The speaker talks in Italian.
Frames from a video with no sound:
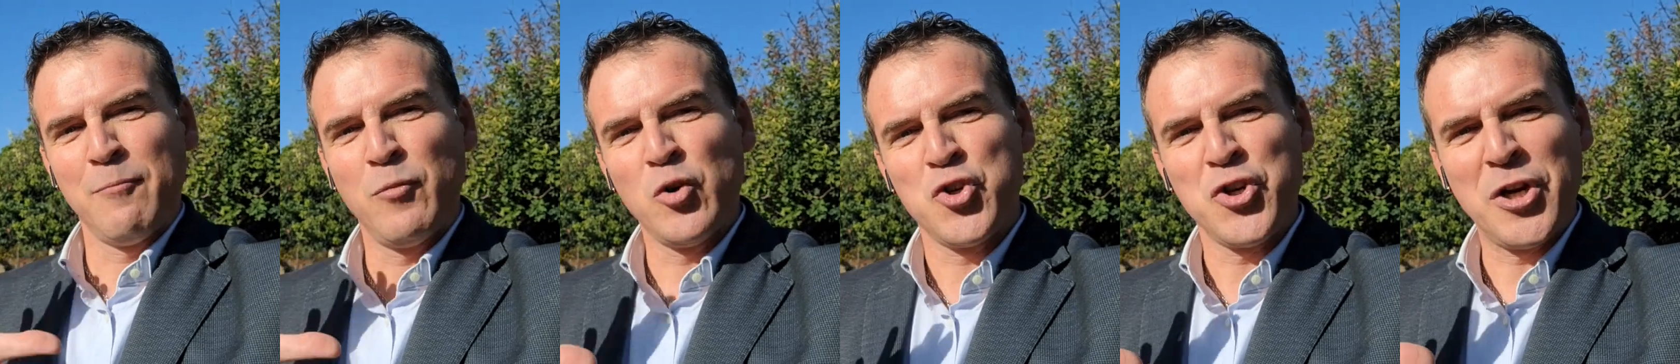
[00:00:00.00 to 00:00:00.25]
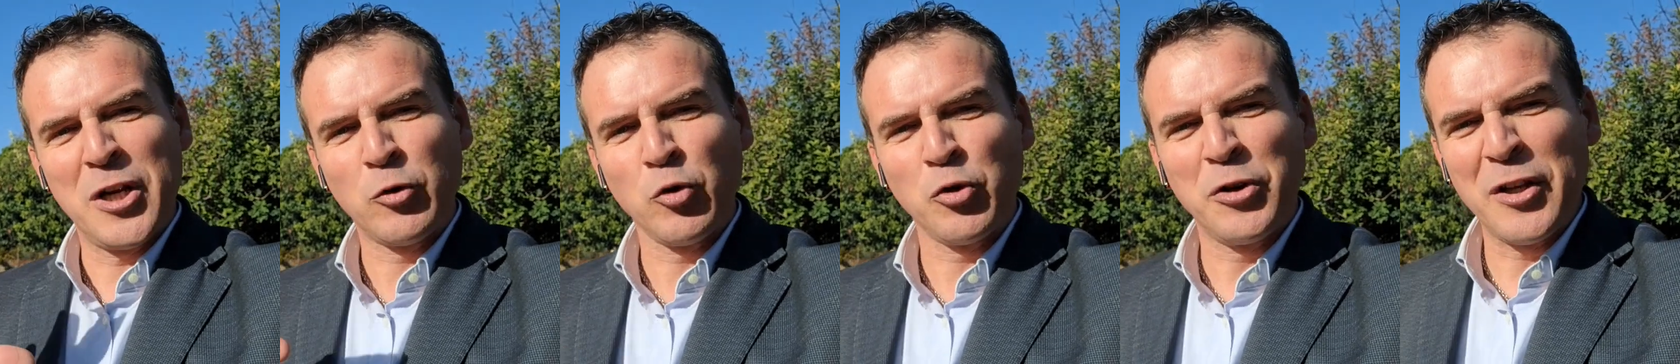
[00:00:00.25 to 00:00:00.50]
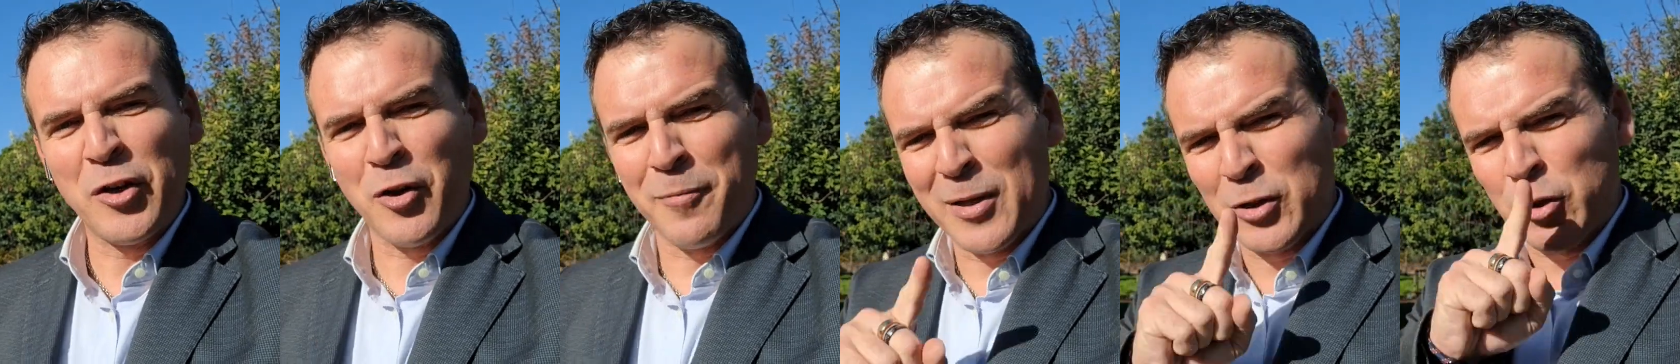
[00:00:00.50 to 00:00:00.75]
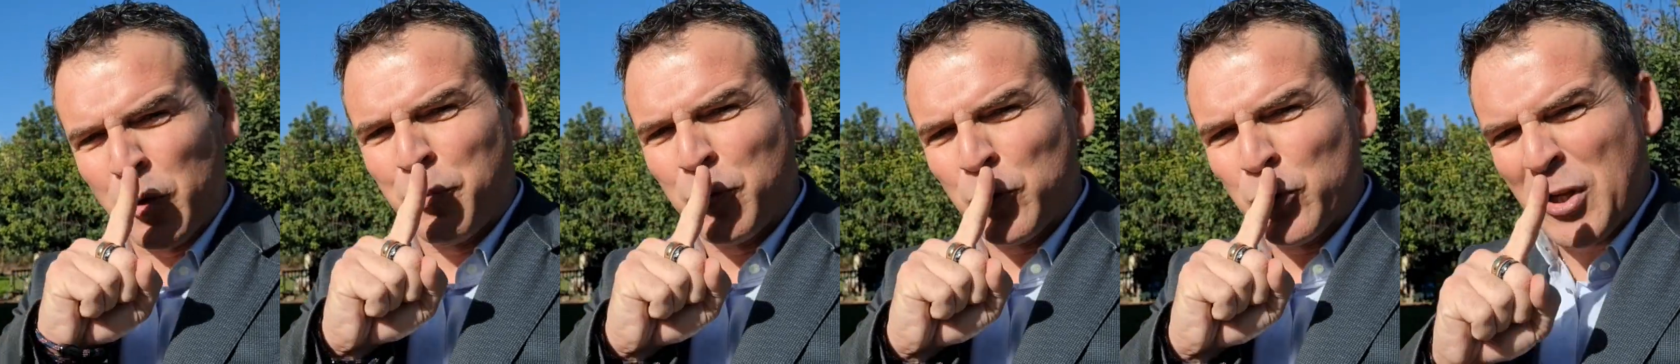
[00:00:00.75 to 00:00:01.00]
Buongiorno a tutti,
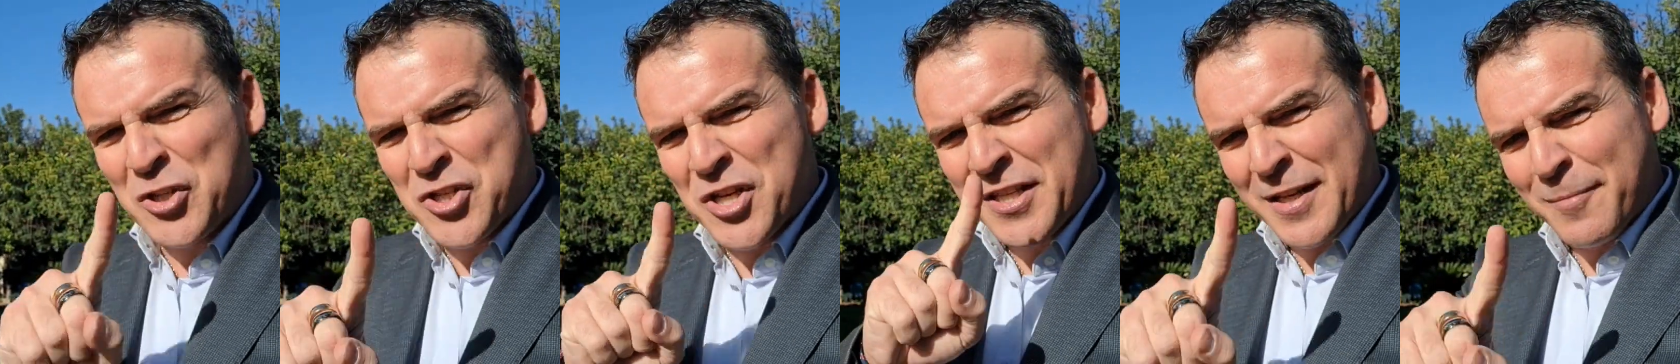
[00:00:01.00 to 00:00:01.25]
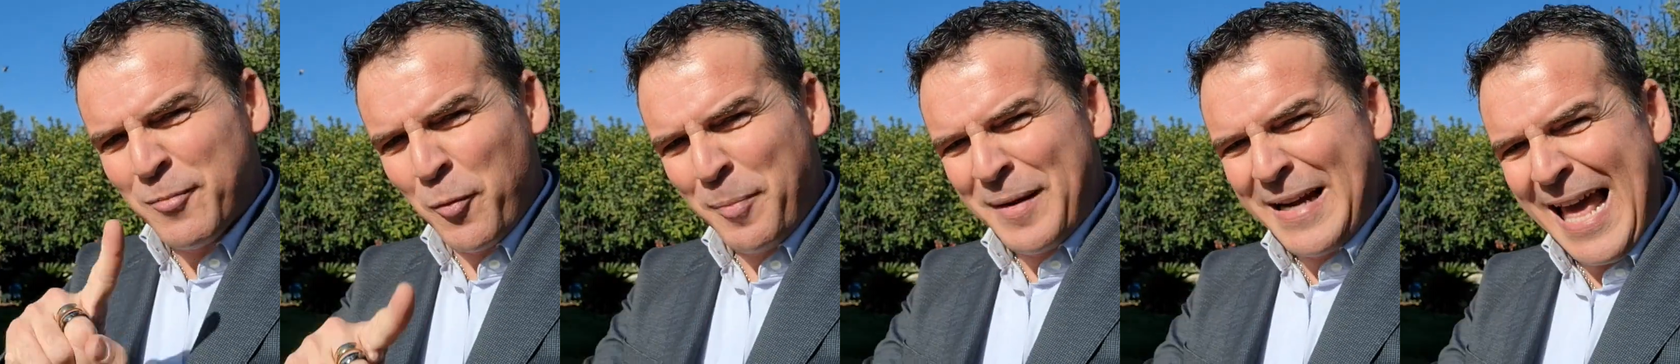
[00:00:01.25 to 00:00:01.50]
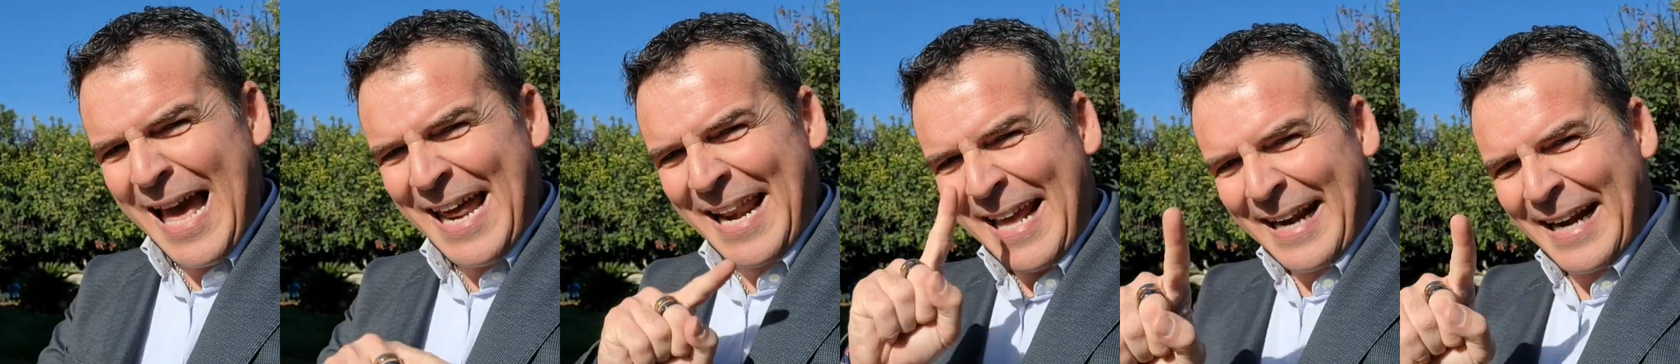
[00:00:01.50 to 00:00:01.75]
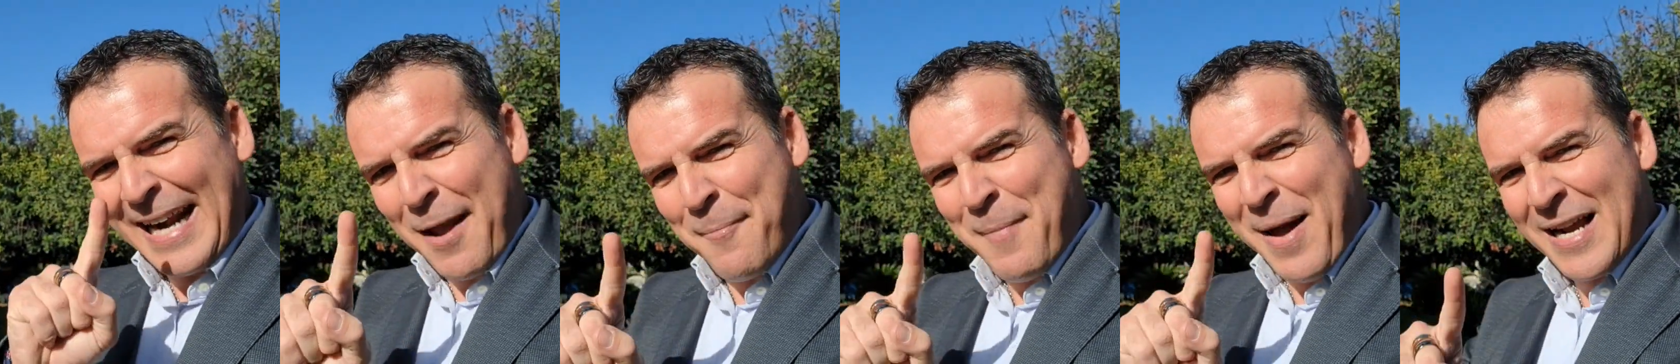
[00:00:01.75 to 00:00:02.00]
Roberto Puddo, agente
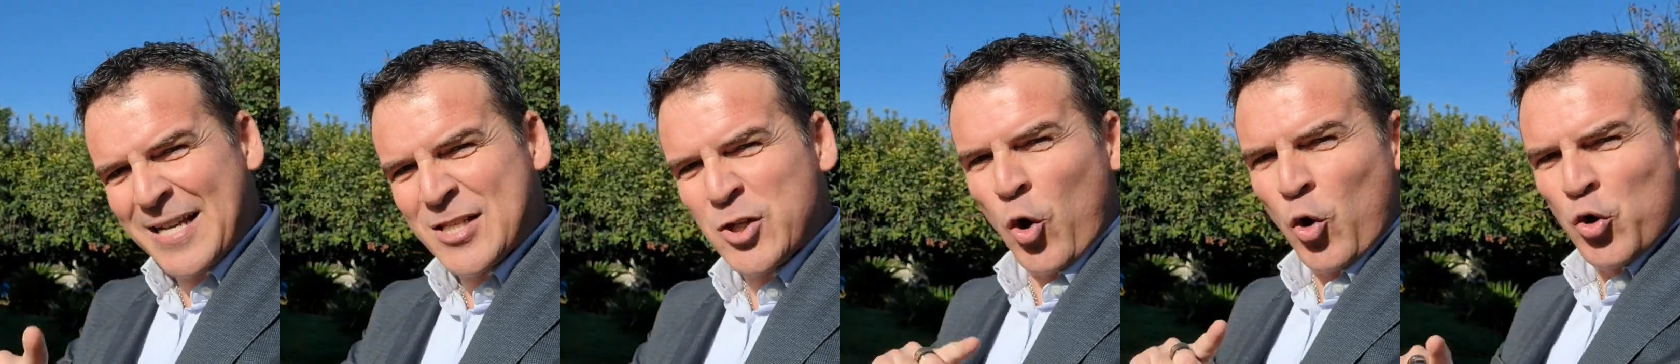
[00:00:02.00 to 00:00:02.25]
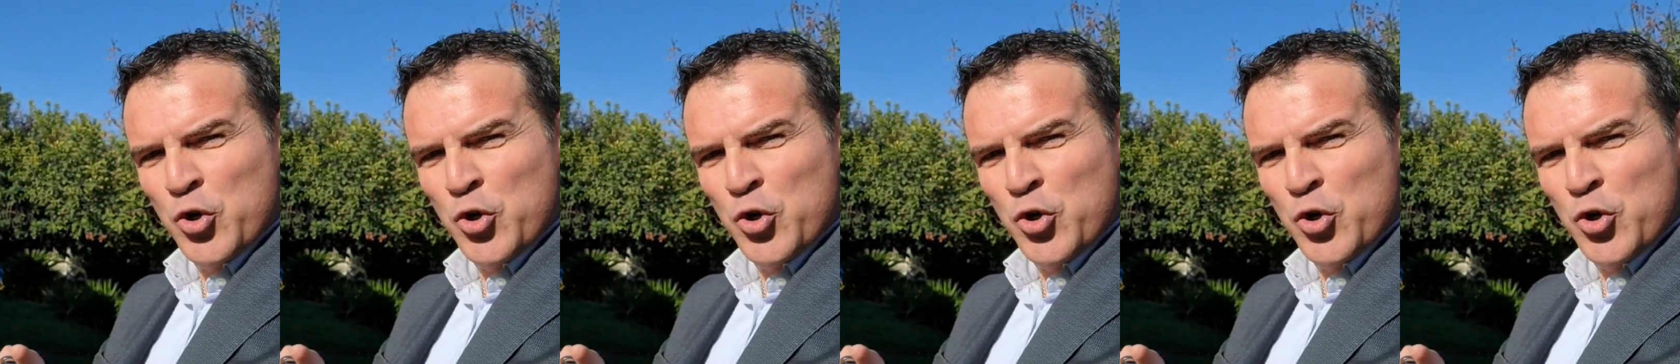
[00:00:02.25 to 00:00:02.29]
immobiliare Remax.